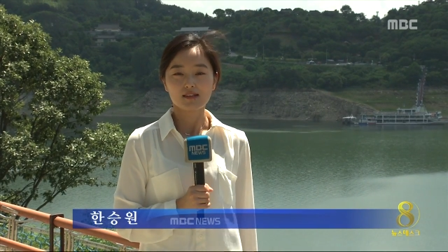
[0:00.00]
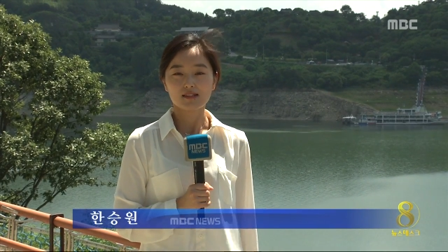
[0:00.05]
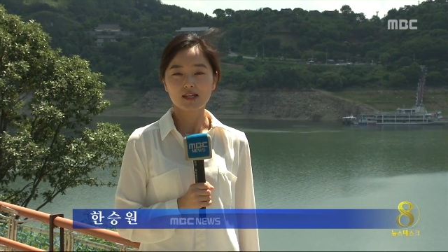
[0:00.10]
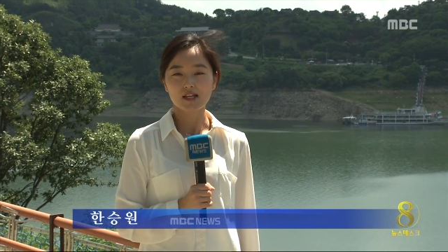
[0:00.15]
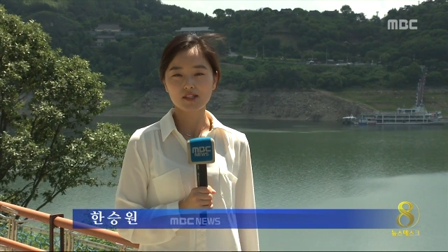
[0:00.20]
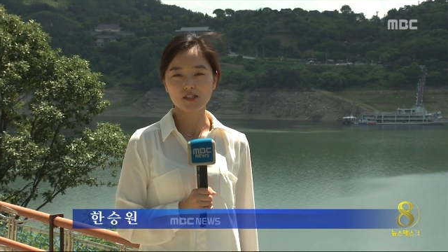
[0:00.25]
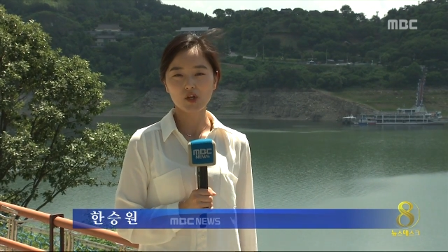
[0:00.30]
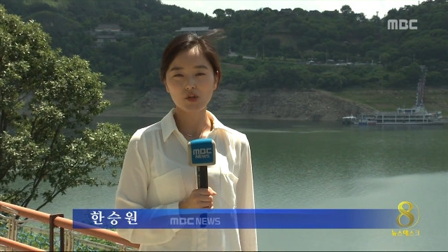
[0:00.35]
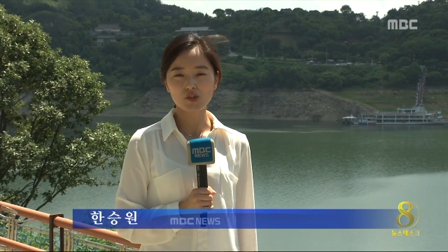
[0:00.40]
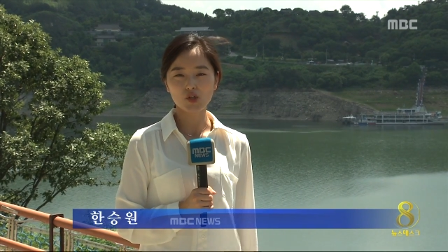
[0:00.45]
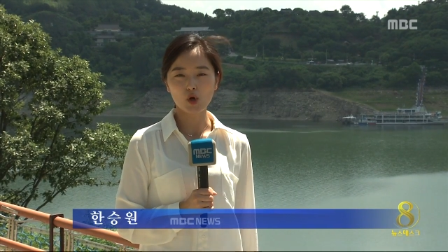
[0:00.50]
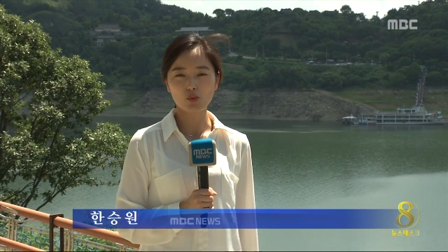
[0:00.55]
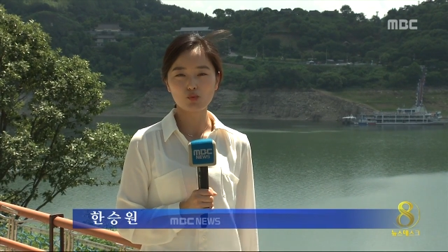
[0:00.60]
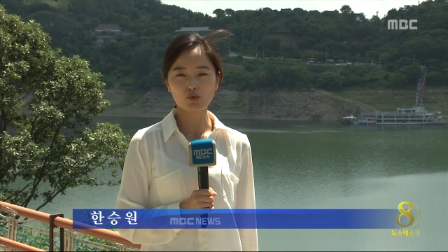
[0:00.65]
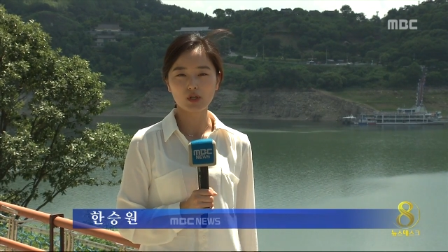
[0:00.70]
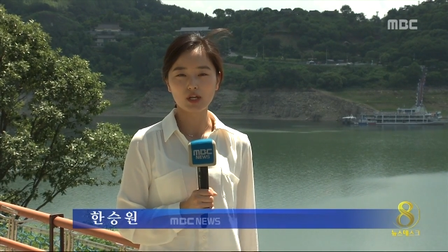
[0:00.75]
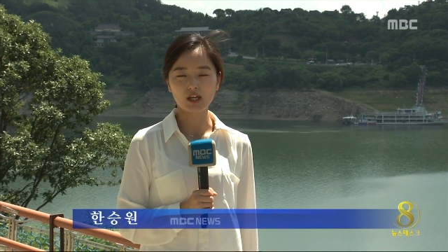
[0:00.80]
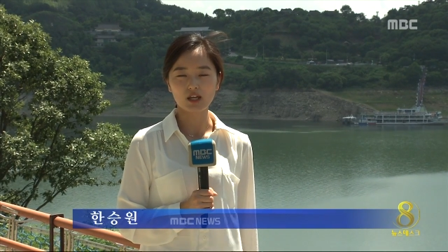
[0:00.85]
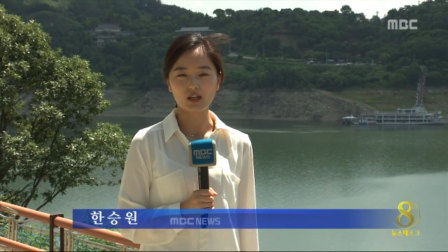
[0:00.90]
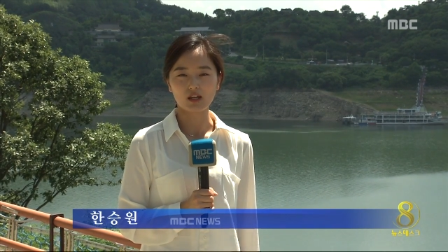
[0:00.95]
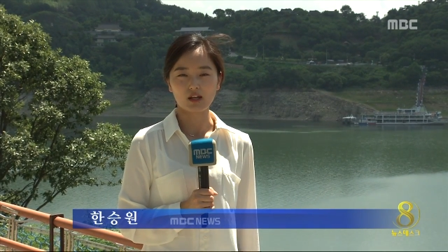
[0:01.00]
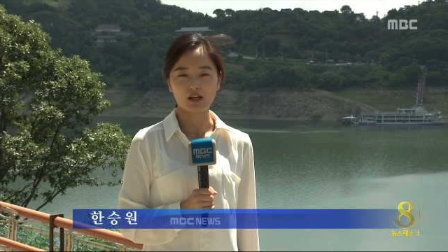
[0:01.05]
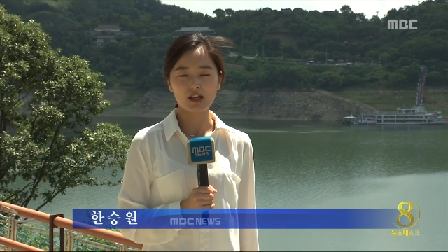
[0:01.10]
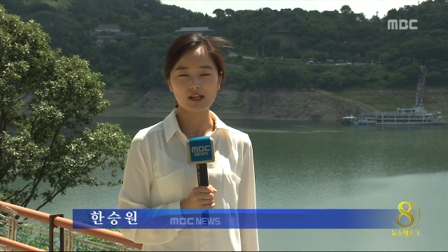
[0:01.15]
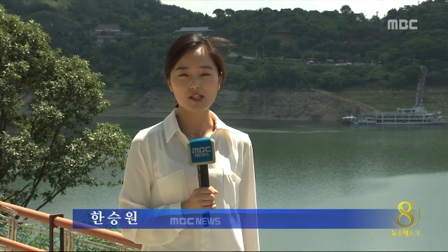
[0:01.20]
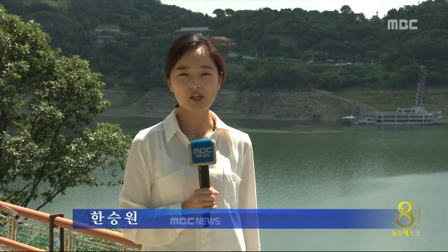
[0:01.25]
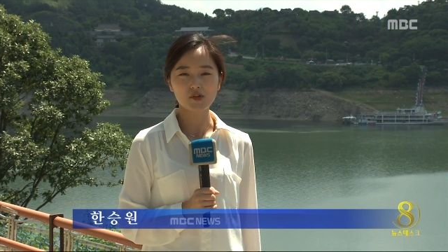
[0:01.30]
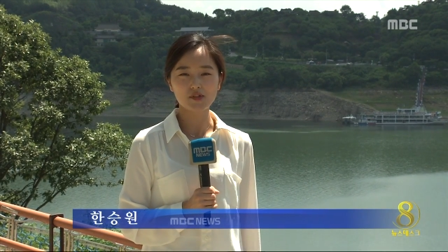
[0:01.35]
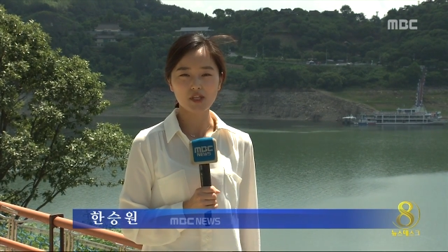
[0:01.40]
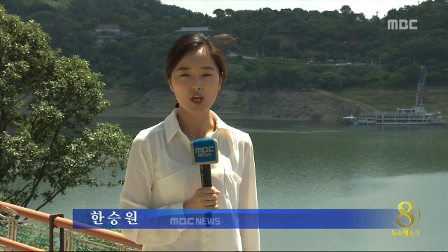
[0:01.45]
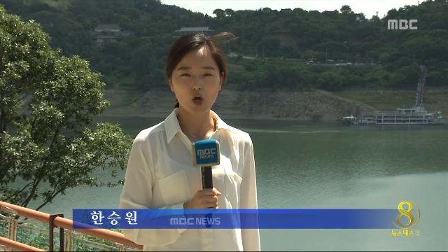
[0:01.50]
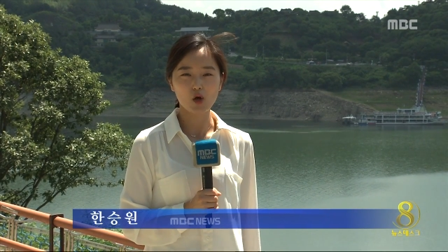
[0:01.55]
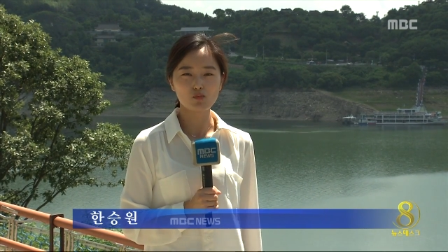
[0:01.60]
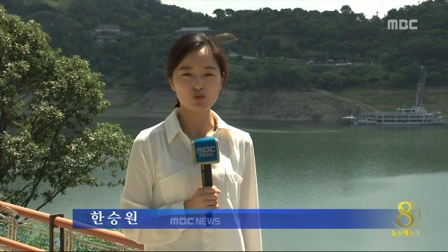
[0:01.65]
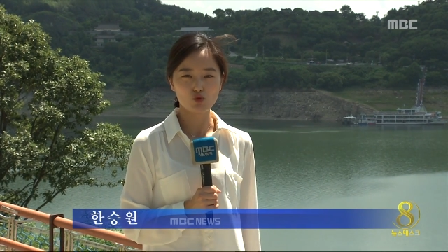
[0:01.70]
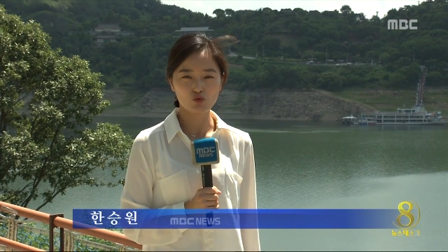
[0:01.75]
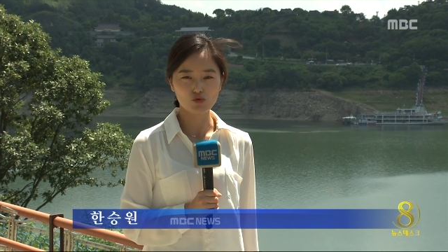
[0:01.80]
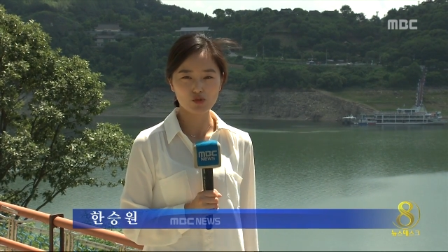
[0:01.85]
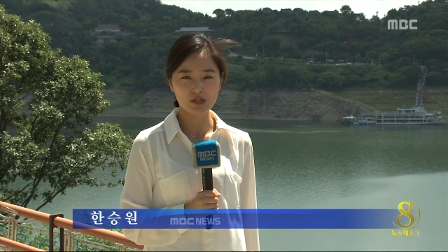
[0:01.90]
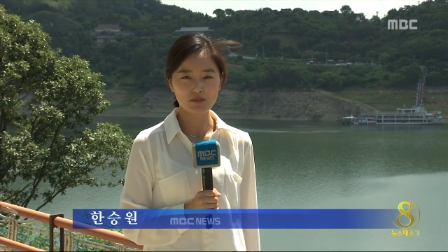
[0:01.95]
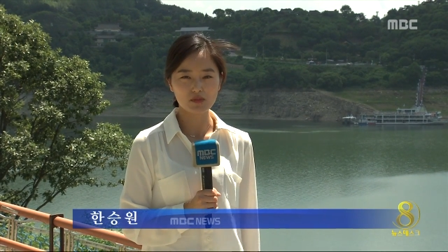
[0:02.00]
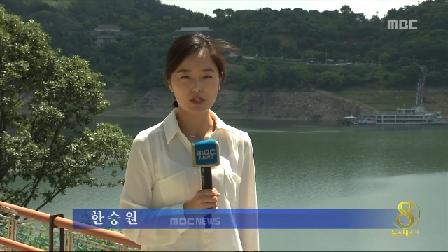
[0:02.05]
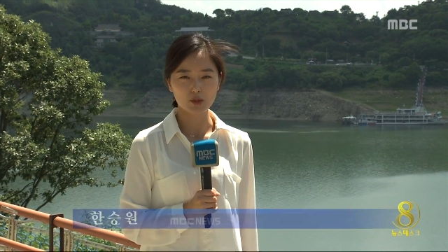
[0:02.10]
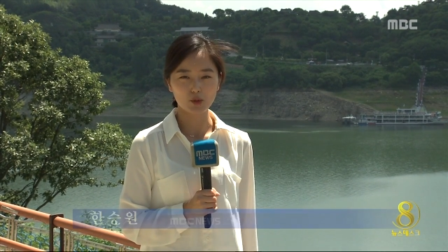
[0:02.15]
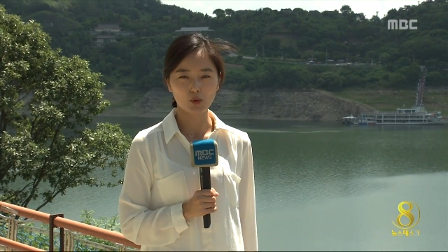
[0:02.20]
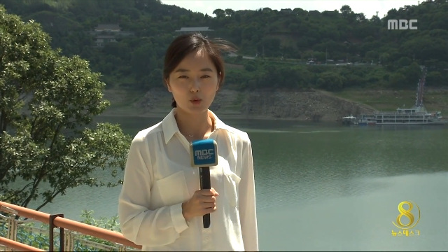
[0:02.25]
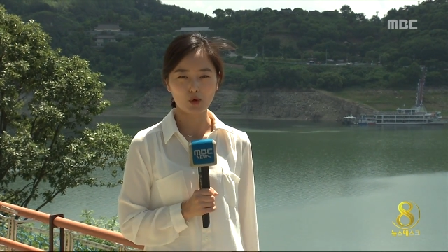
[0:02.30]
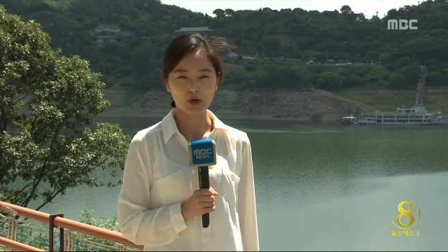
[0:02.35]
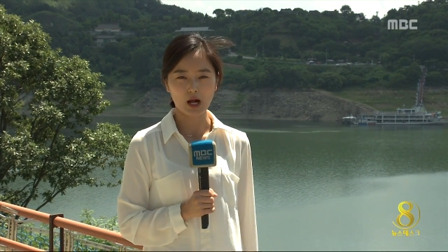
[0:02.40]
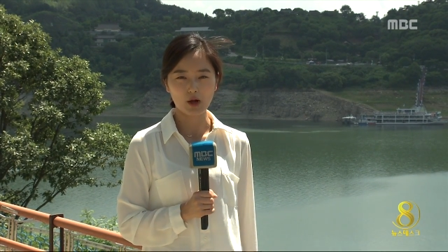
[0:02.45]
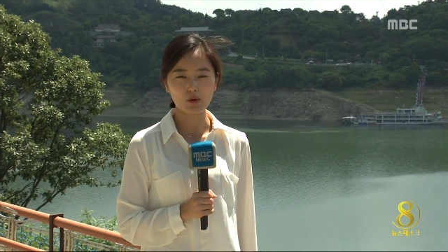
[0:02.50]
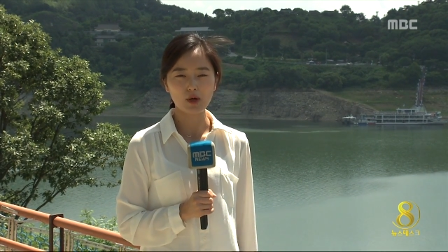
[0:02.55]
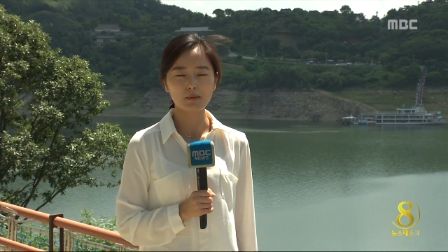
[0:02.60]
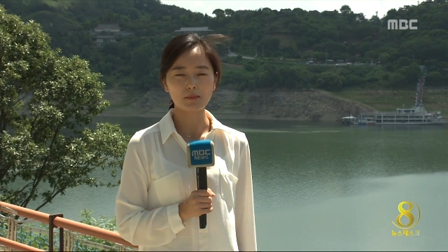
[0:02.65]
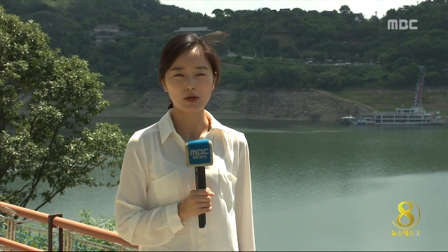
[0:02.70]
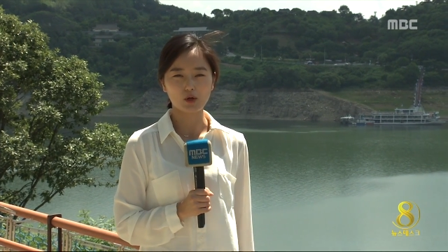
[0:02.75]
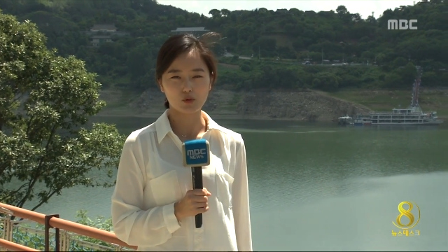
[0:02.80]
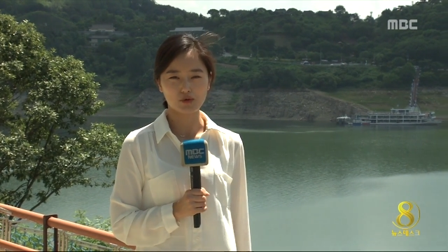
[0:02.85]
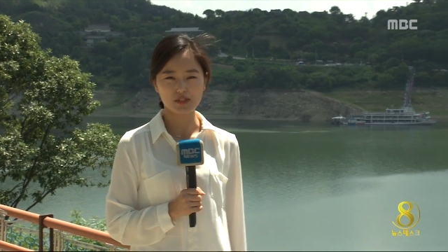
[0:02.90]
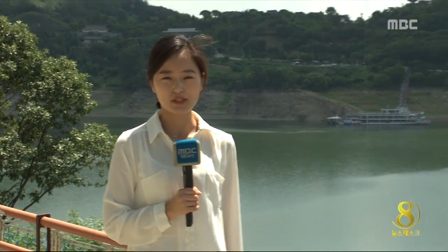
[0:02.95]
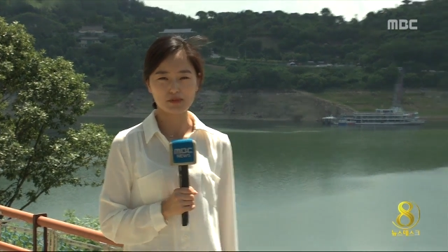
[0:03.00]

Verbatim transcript: 제천 청풍이 레저 체험 중심지로 각광받고